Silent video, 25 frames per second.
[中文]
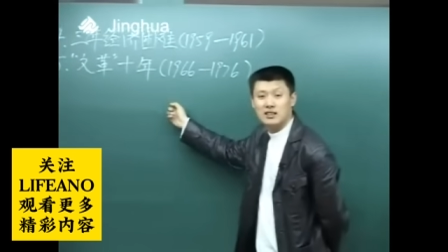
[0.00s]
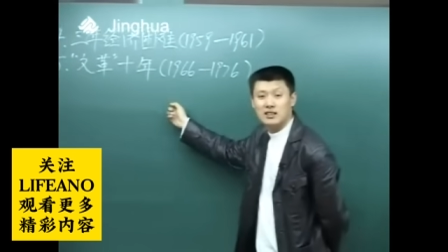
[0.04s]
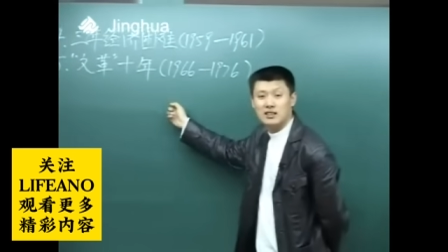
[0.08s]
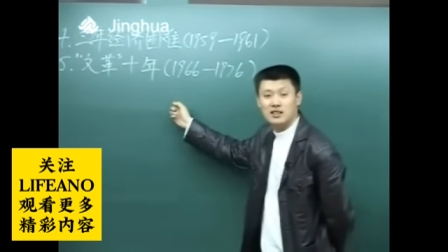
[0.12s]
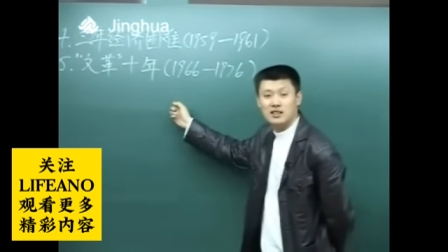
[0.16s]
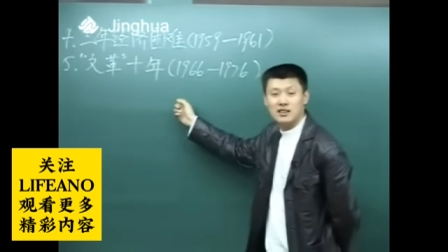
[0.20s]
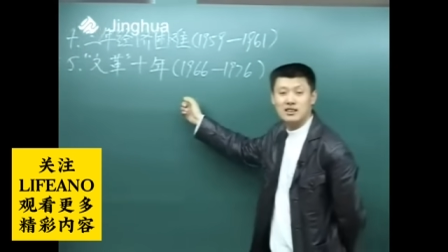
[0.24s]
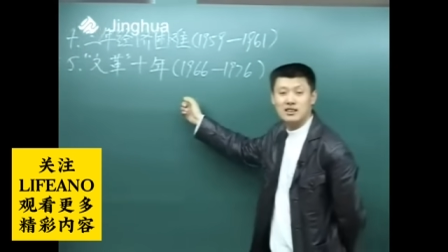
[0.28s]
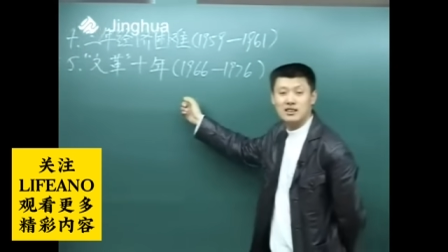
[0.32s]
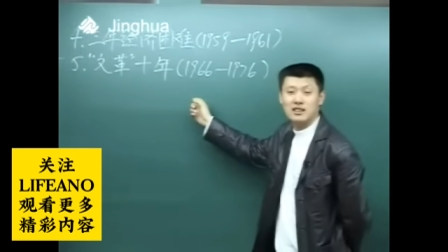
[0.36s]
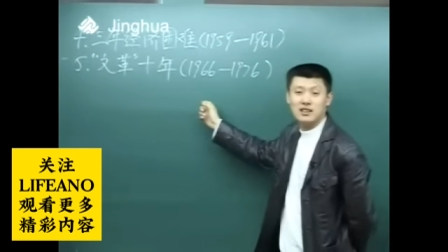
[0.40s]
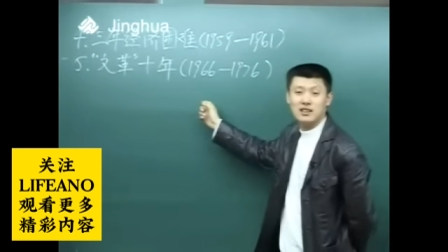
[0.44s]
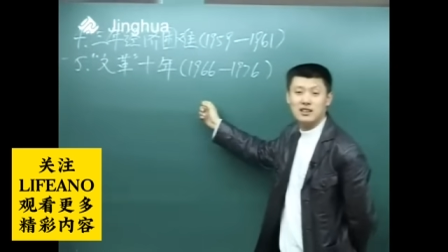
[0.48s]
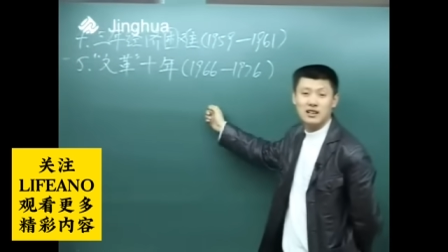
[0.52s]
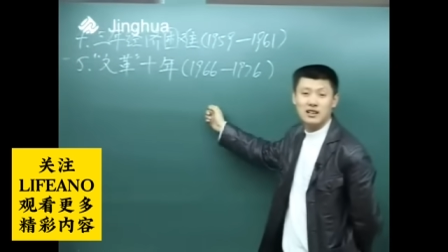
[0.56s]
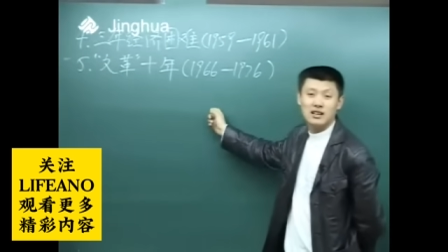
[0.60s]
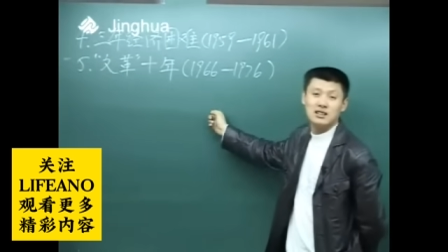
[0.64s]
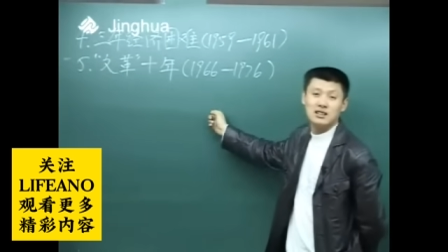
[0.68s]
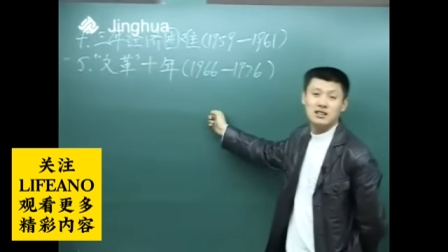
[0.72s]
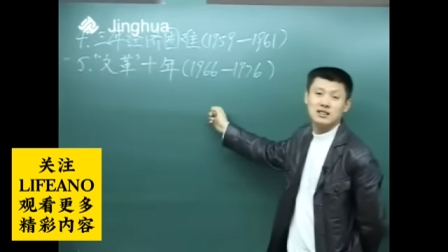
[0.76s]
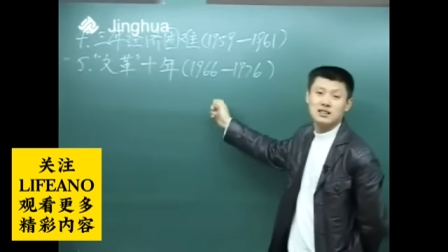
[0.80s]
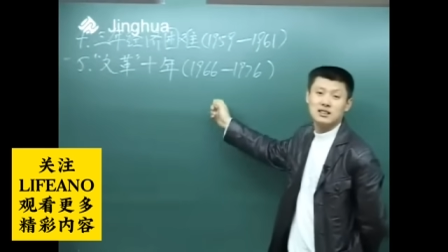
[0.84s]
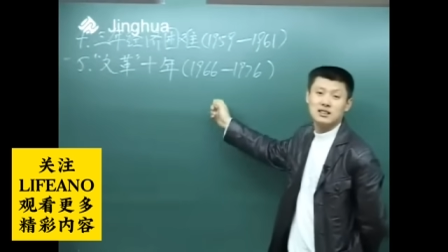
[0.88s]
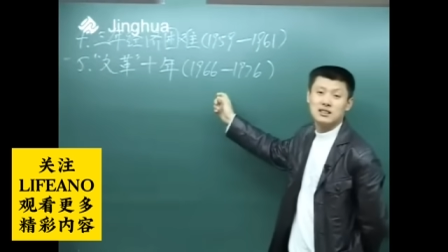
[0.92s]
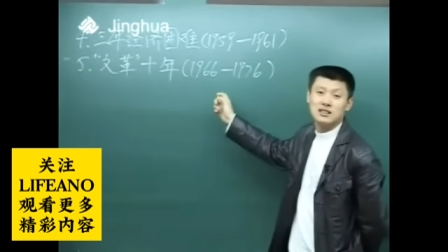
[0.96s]
的这个这个，
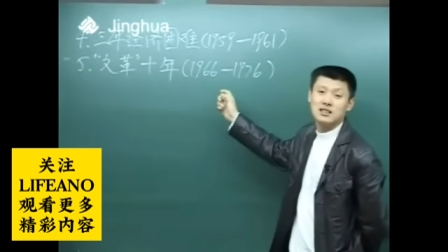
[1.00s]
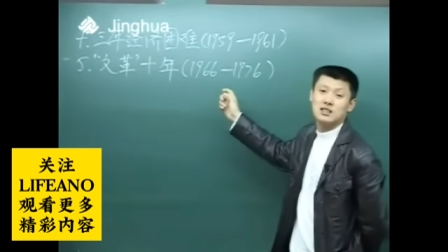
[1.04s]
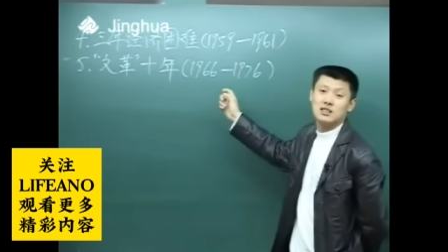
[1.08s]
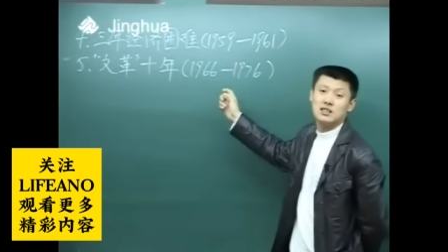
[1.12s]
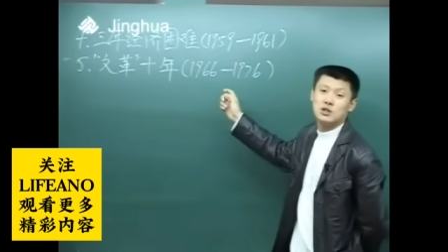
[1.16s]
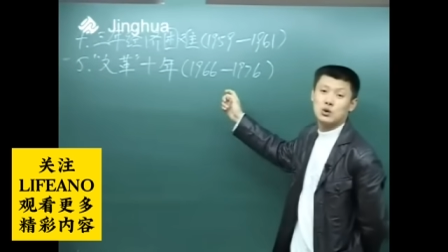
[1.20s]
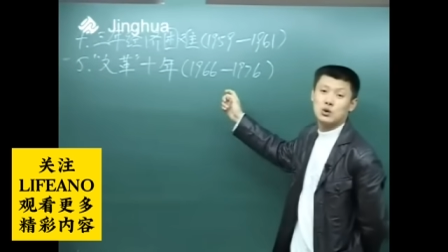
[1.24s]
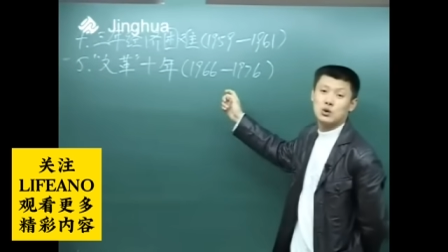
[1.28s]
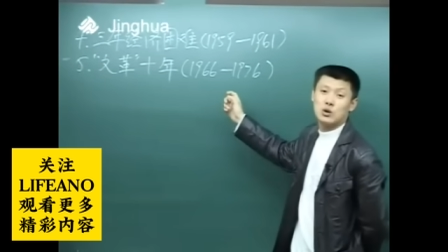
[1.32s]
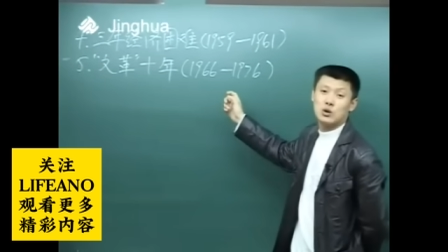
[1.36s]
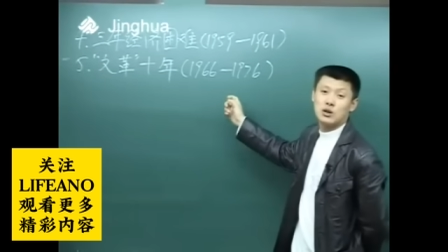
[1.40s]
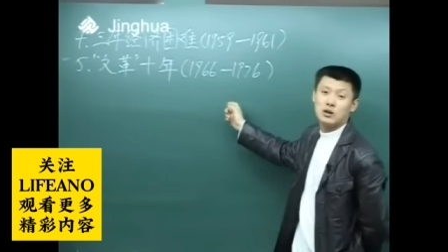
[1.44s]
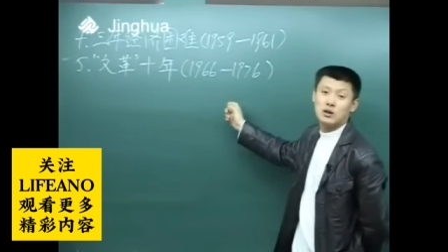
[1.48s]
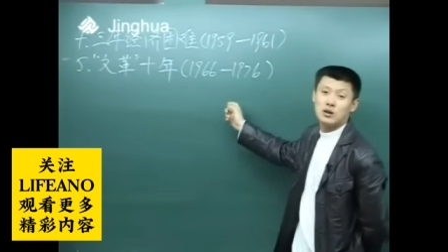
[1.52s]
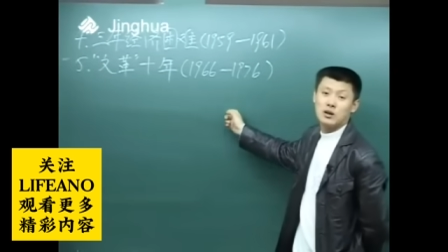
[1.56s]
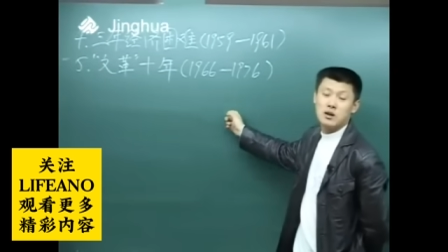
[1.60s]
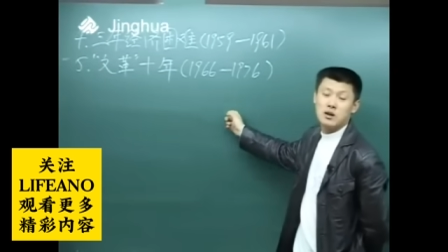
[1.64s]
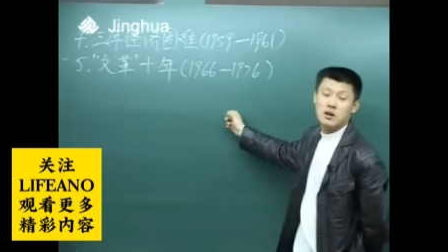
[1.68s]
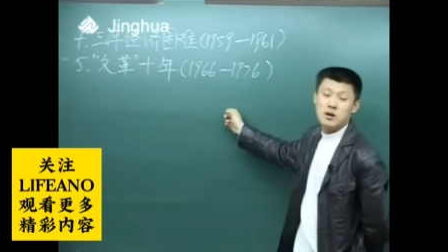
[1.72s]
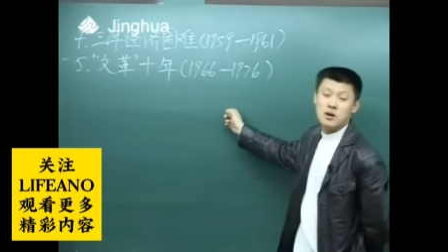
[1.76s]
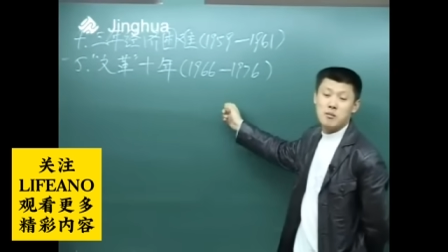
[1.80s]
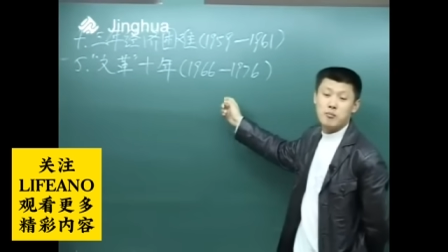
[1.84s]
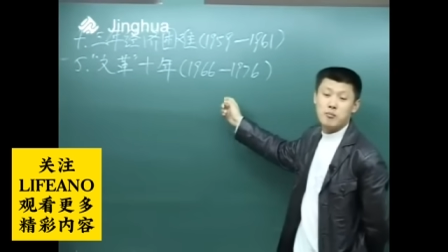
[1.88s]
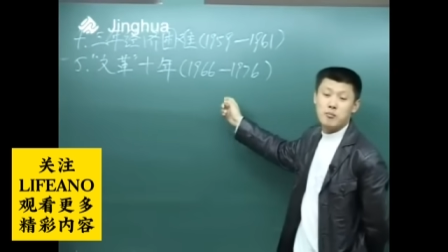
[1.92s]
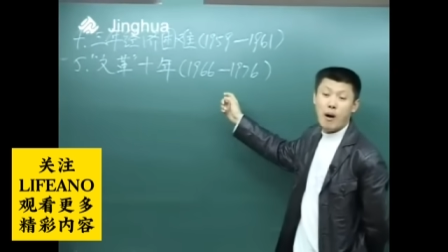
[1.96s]
就是
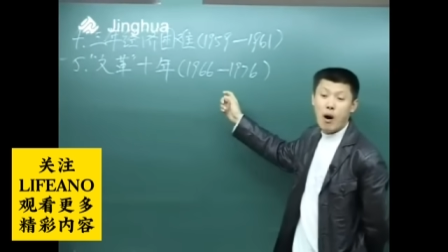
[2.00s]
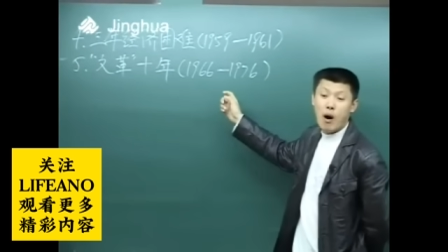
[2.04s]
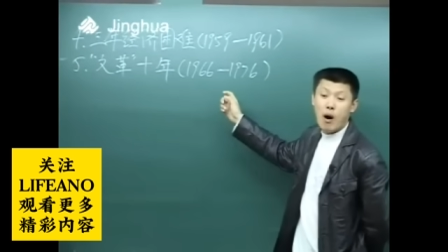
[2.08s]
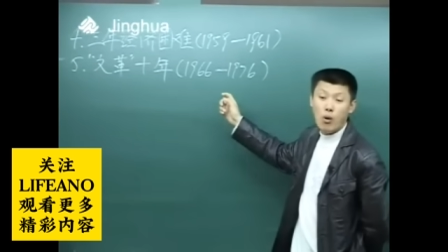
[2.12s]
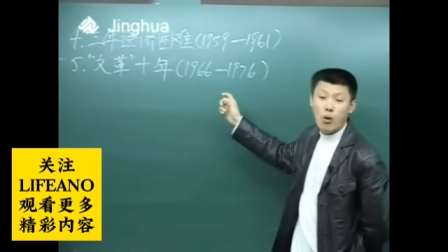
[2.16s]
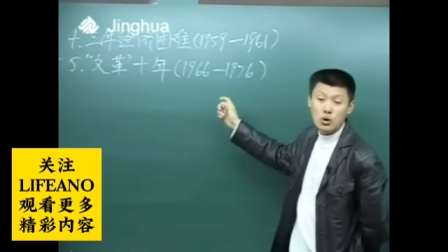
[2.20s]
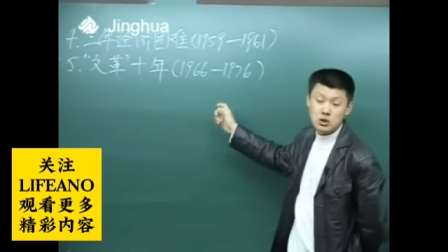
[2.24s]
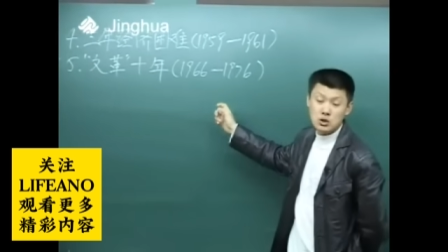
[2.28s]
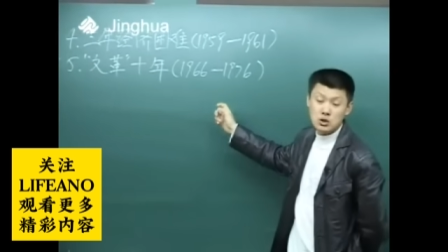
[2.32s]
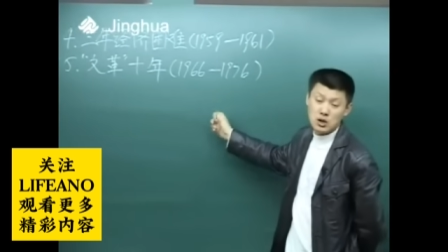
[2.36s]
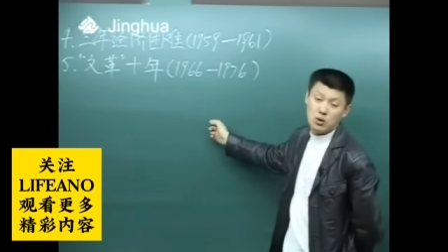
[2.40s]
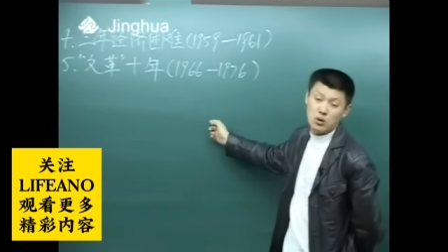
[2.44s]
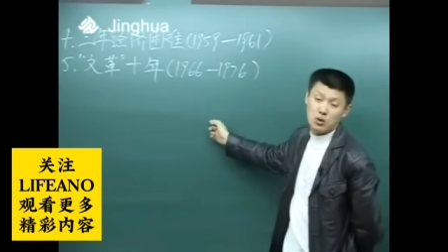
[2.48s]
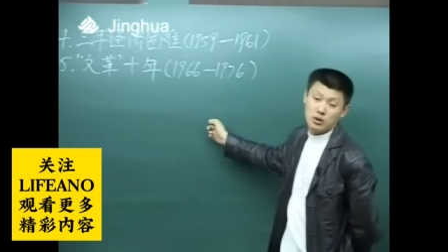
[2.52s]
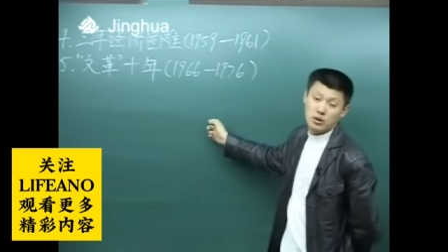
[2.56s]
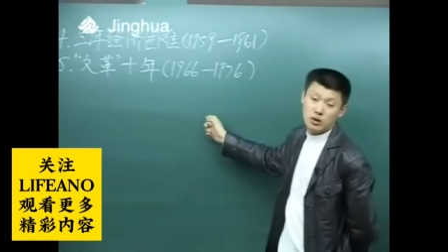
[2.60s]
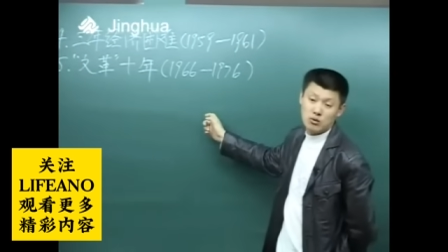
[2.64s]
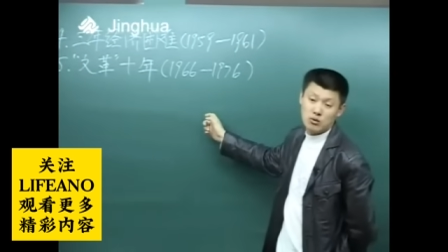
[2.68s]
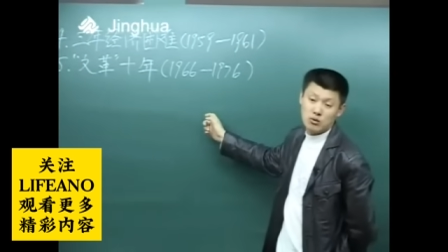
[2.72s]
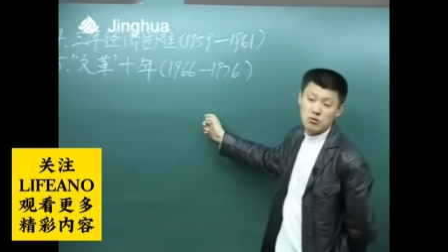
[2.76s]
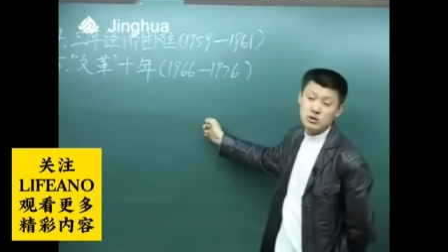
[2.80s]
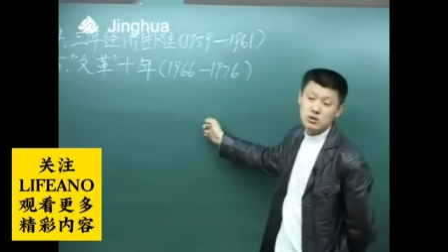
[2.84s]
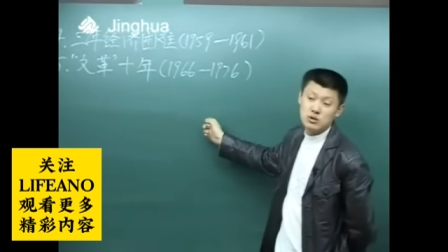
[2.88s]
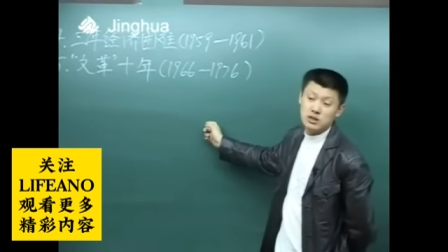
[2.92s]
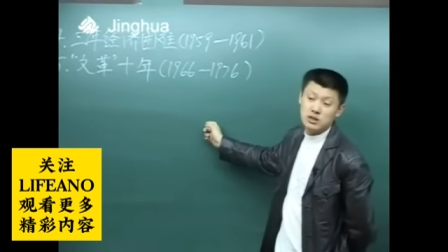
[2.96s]
保守的
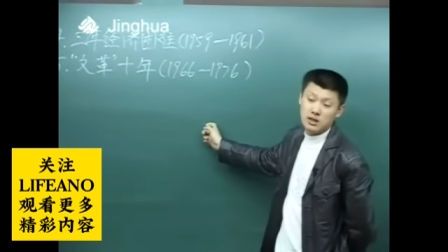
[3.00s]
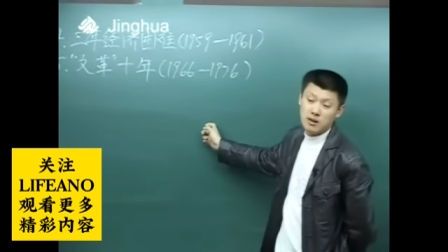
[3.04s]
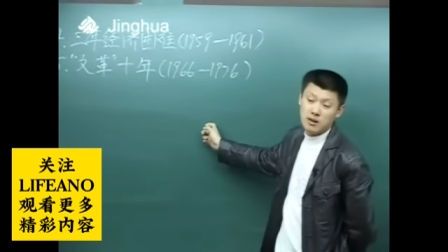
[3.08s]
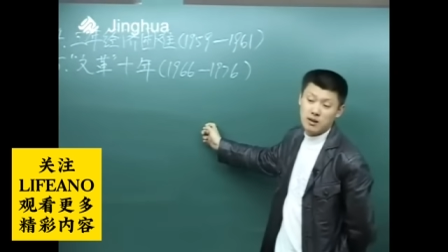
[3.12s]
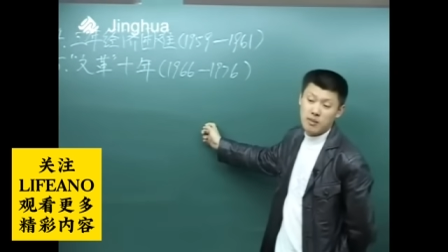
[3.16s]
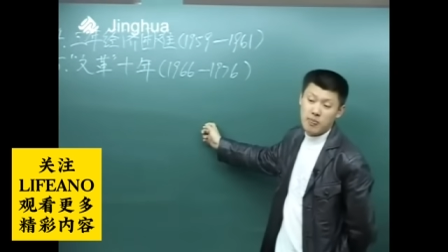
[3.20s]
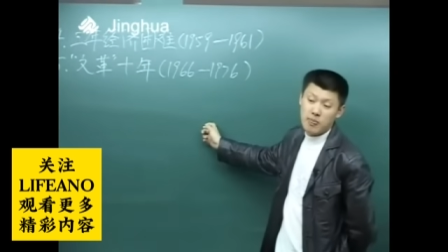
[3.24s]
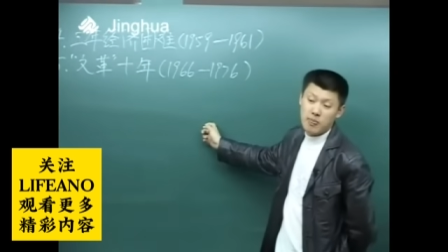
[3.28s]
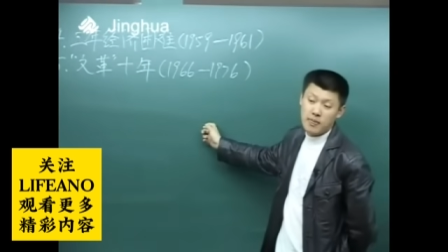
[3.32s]
估计，